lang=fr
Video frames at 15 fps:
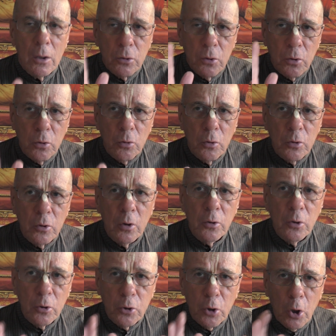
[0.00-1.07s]
de,
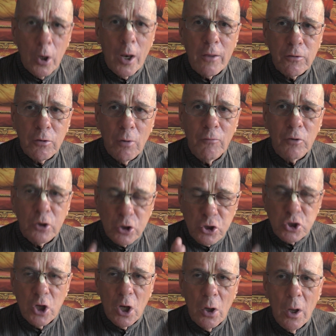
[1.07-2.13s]
notre relation avec
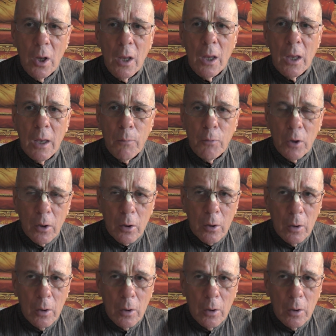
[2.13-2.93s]
Krishna. Et puis, euh,